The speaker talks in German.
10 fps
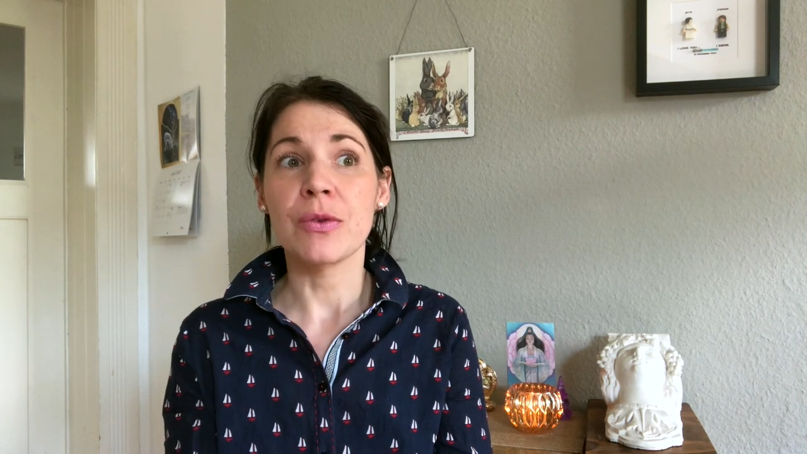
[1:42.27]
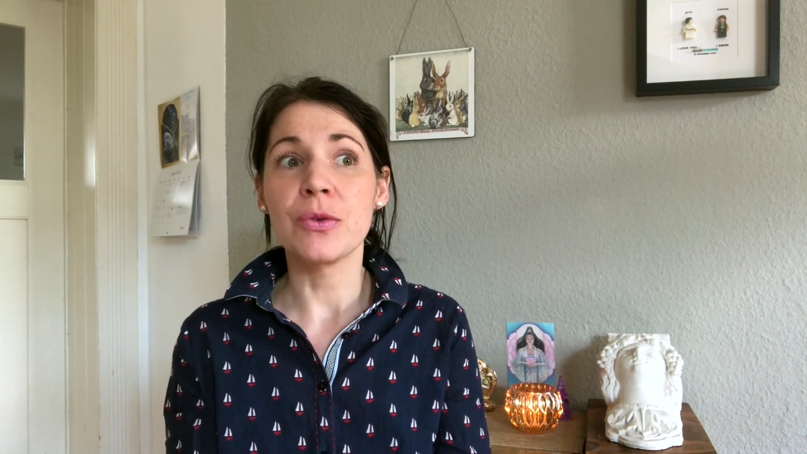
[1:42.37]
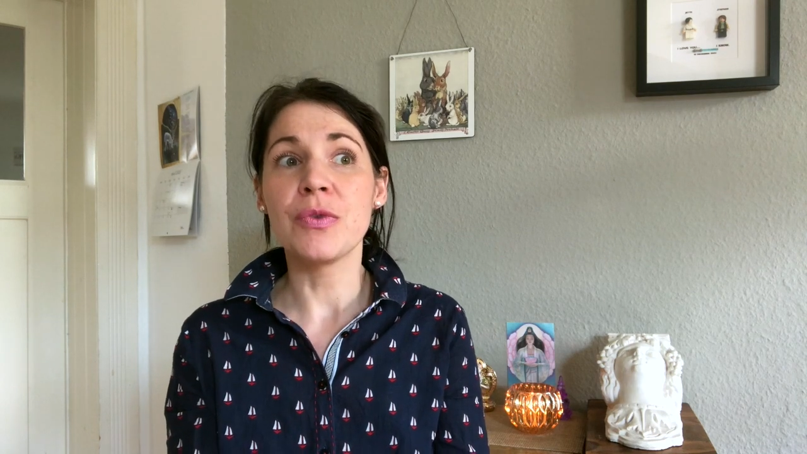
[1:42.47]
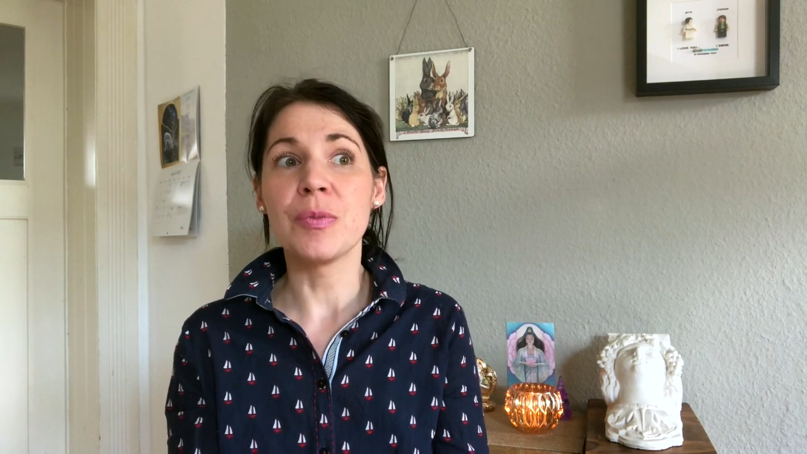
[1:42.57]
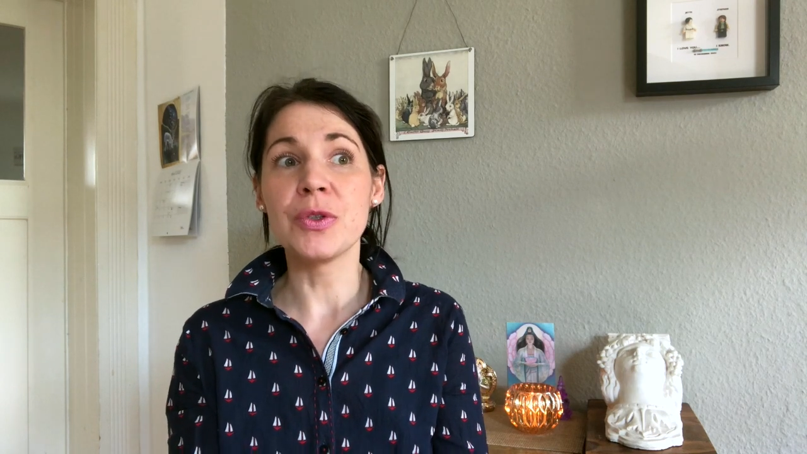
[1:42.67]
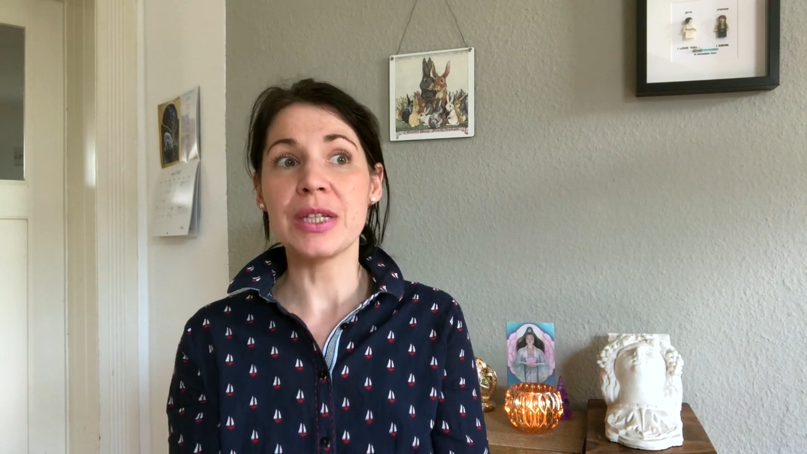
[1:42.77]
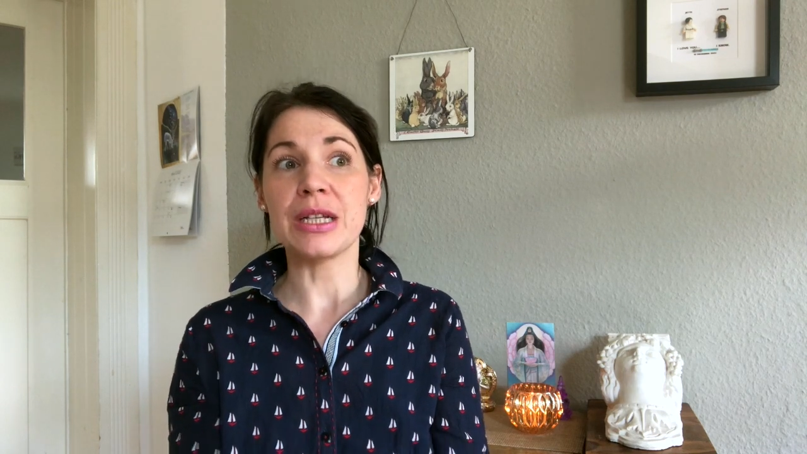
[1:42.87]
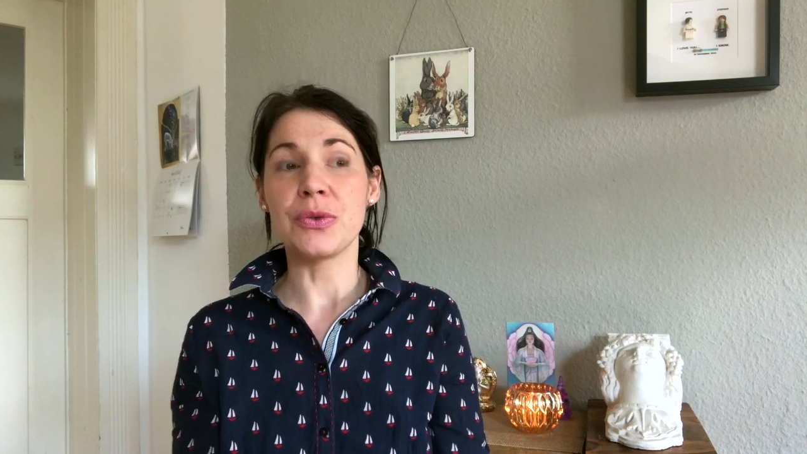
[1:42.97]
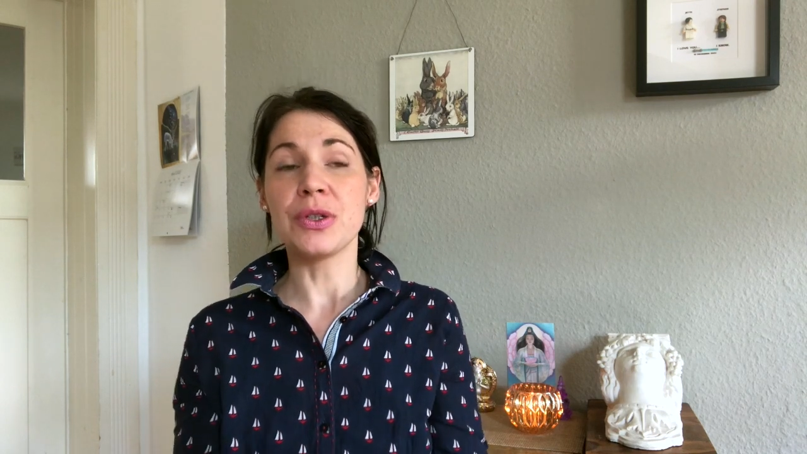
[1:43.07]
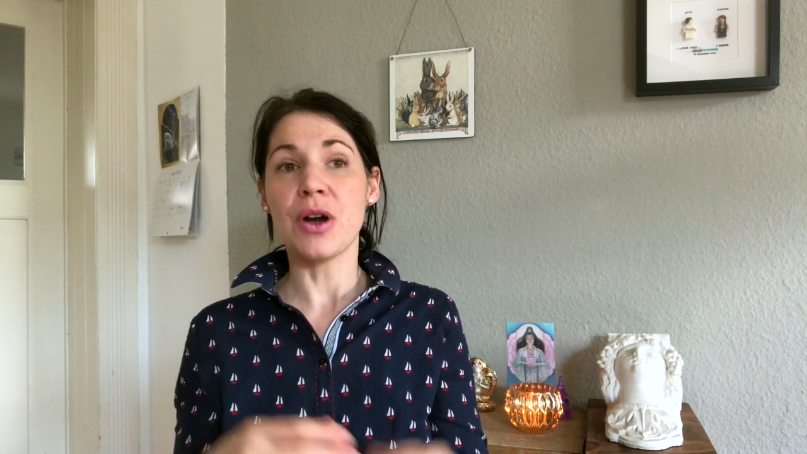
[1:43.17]
Und wir müssen
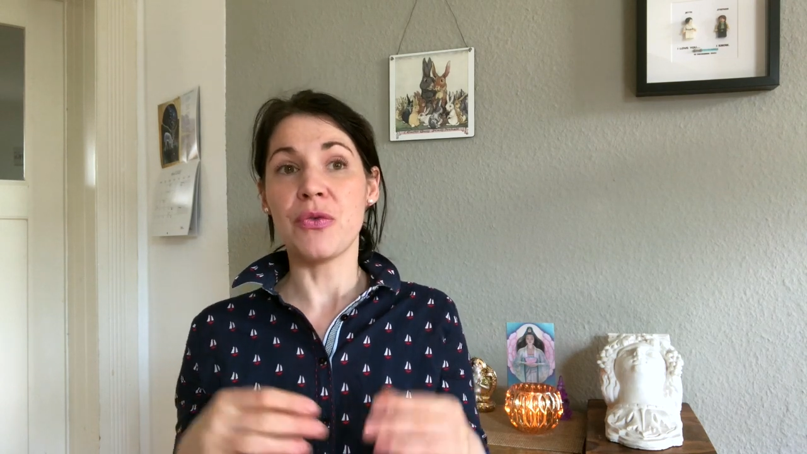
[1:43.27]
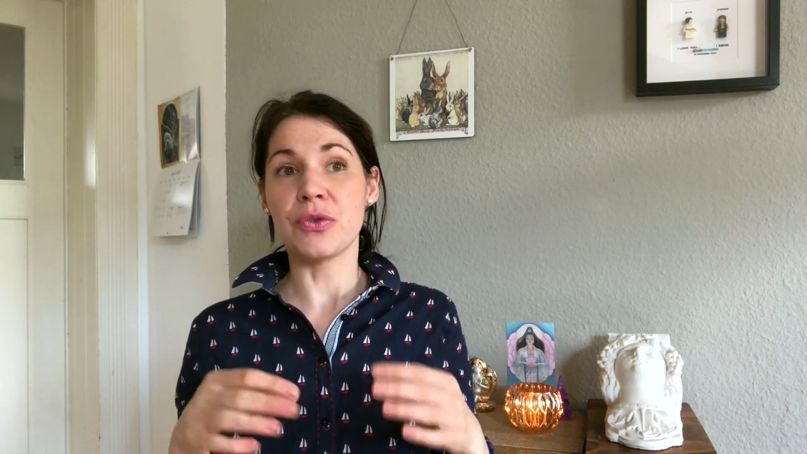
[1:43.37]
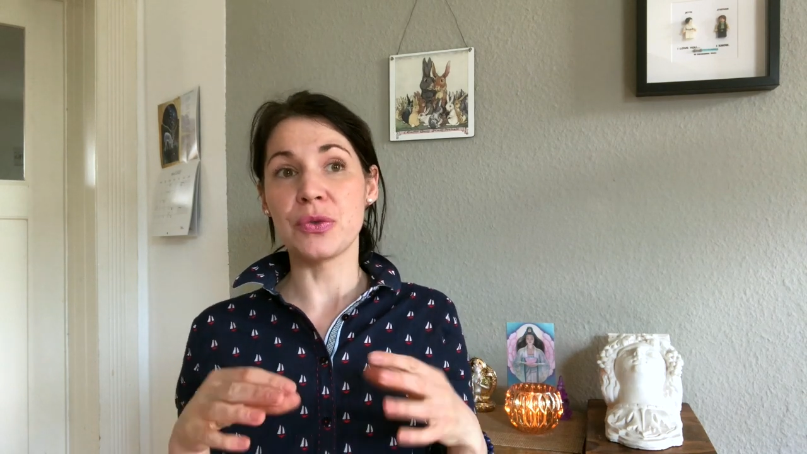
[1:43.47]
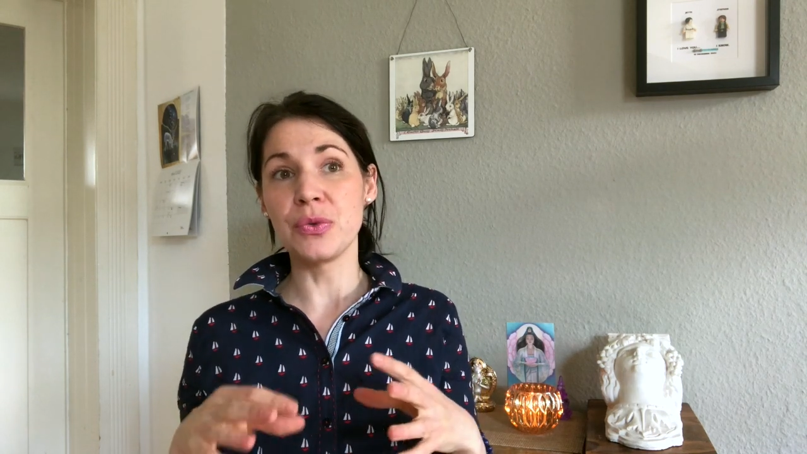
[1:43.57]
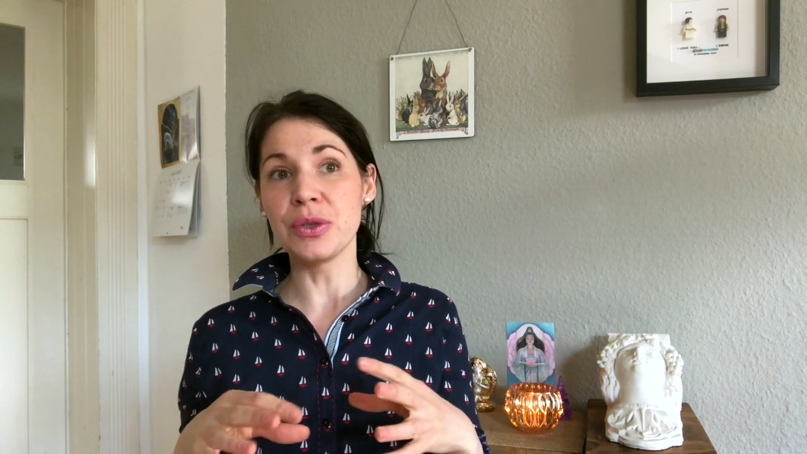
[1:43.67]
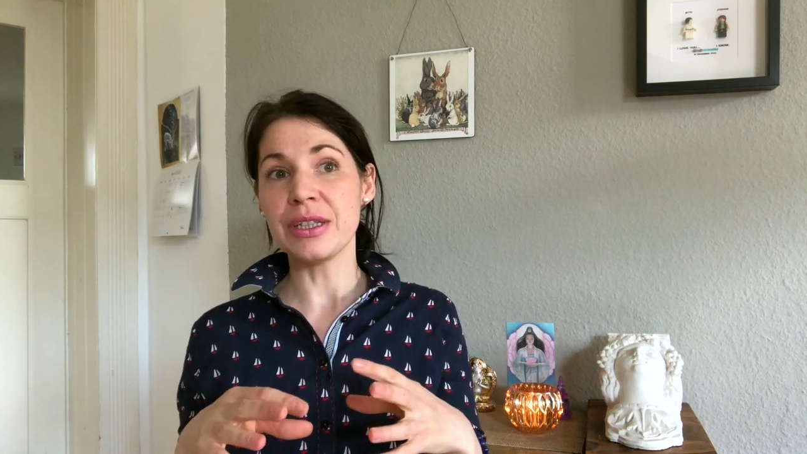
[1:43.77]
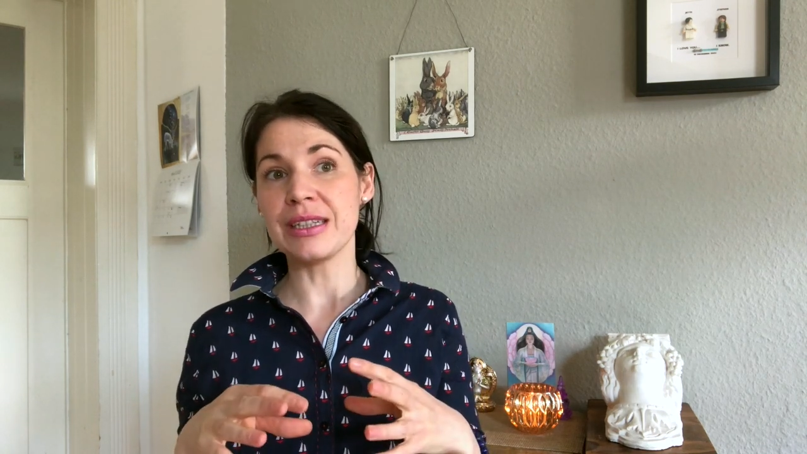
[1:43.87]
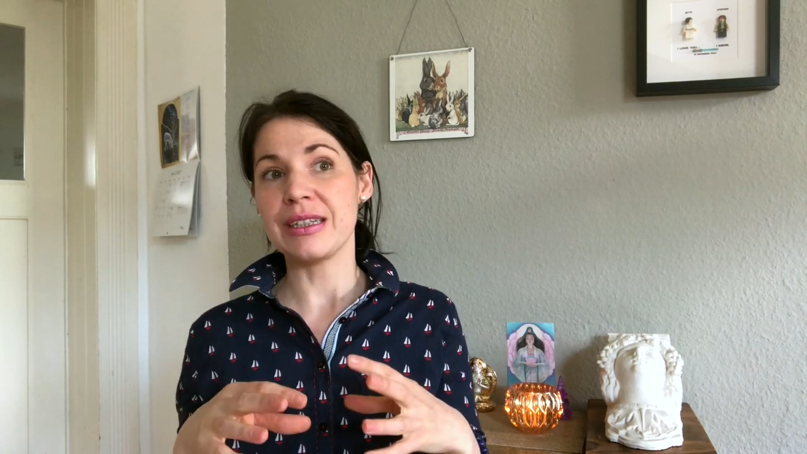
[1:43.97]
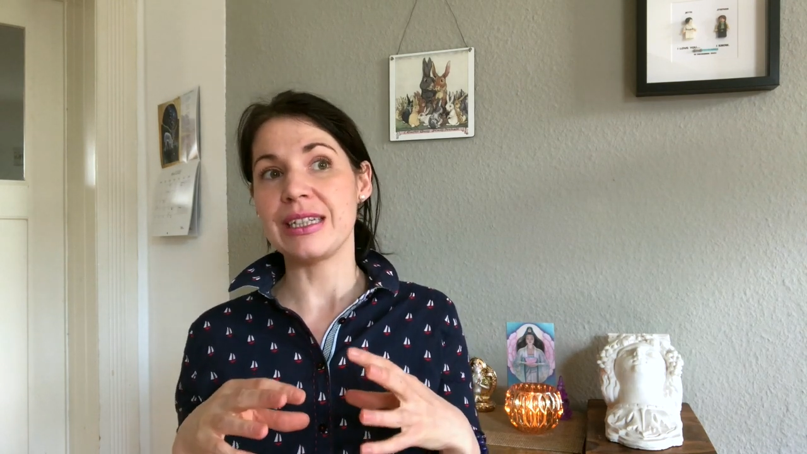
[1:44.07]
natürlich auch versuchen,